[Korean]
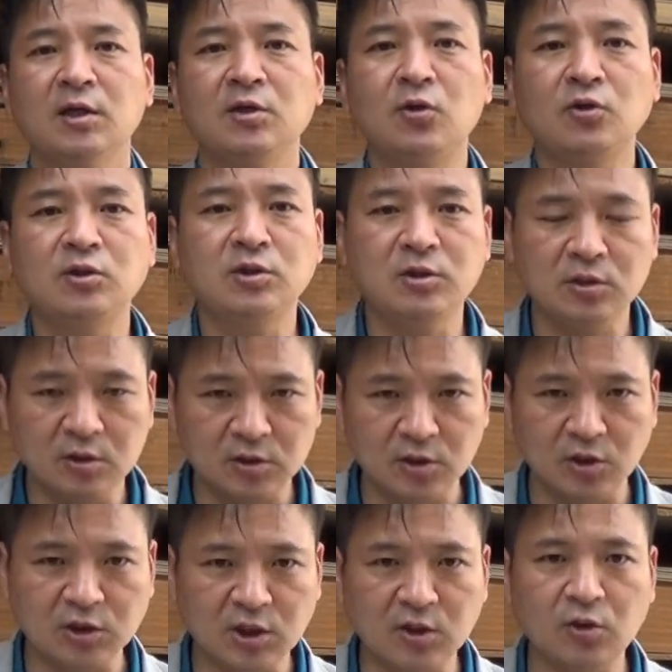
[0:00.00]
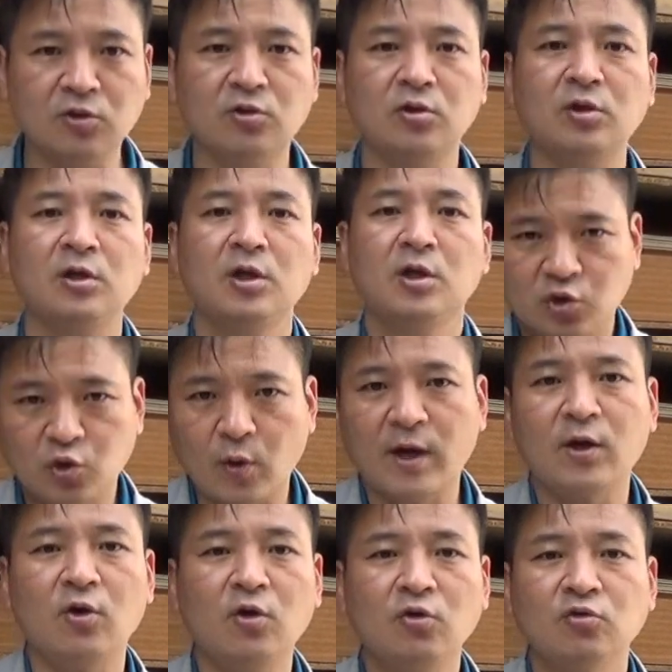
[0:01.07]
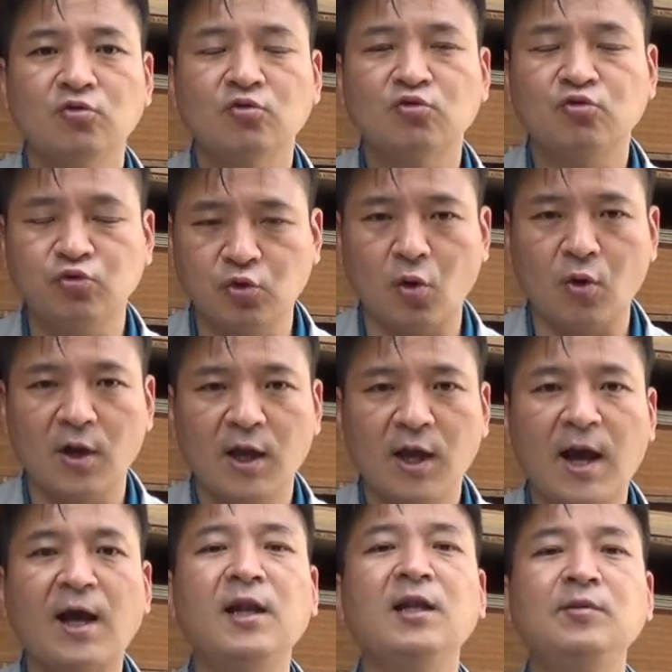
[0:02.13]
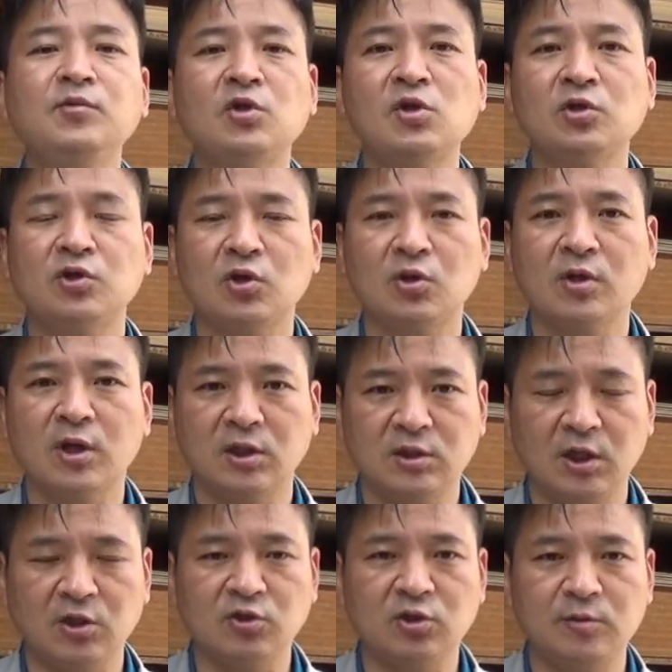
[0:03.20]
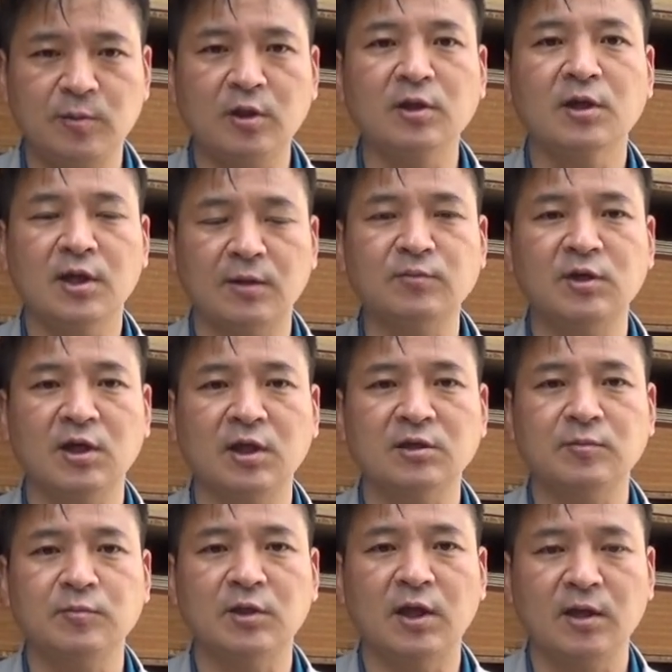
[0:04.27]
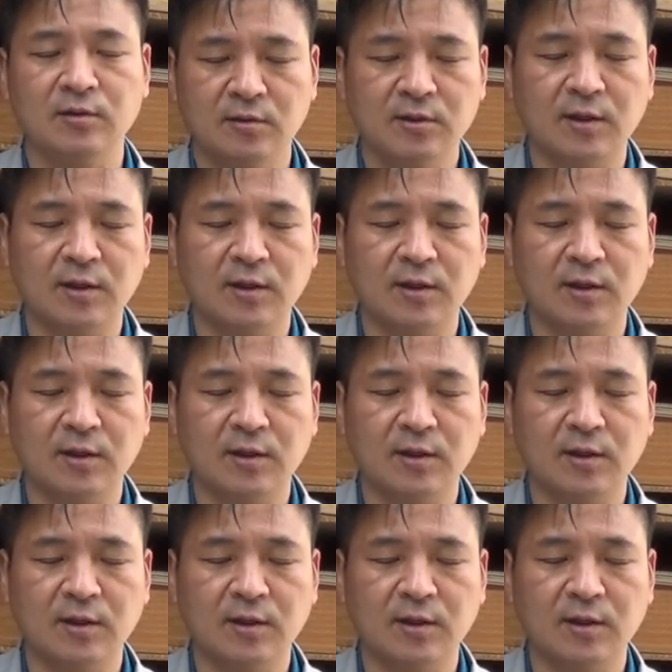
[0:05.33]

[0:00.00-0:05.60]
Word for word: 이런, 이런 채널들 좋아요, 구독, 알림 설정까지 해주시면 감사하겠습니다.